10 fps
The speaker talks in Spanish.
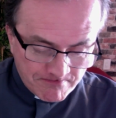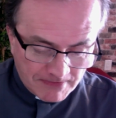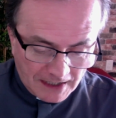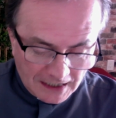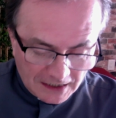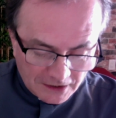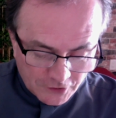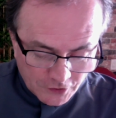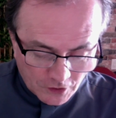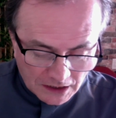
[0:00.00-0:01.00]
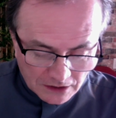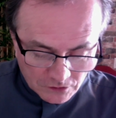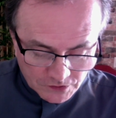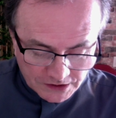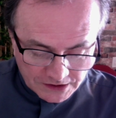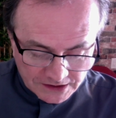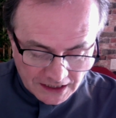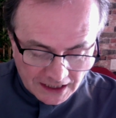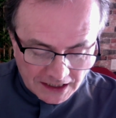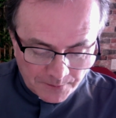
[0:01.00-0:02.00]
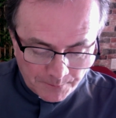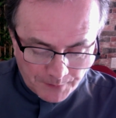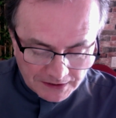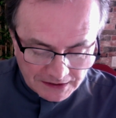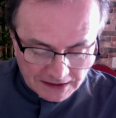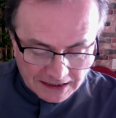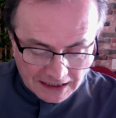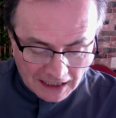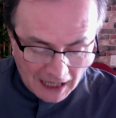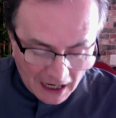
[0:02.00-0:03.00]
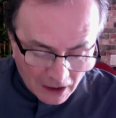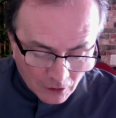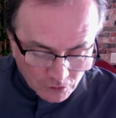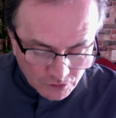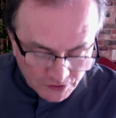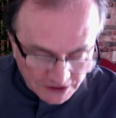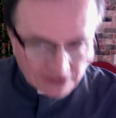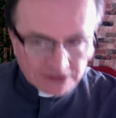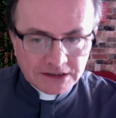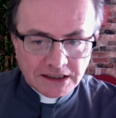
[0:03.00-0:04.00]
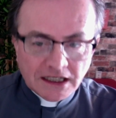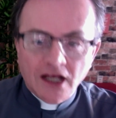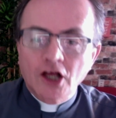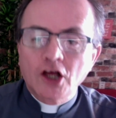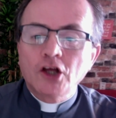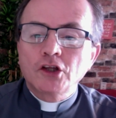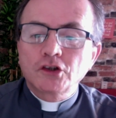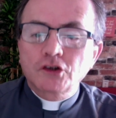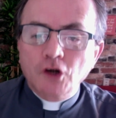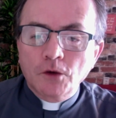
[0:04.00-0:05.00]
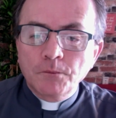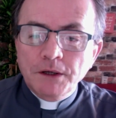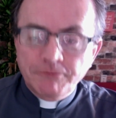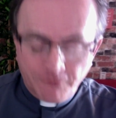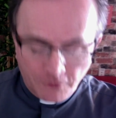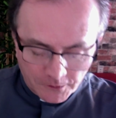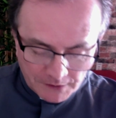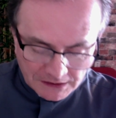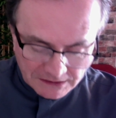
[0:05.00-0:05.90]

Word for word: El yoga consiste en impedir que la conciencia tome formas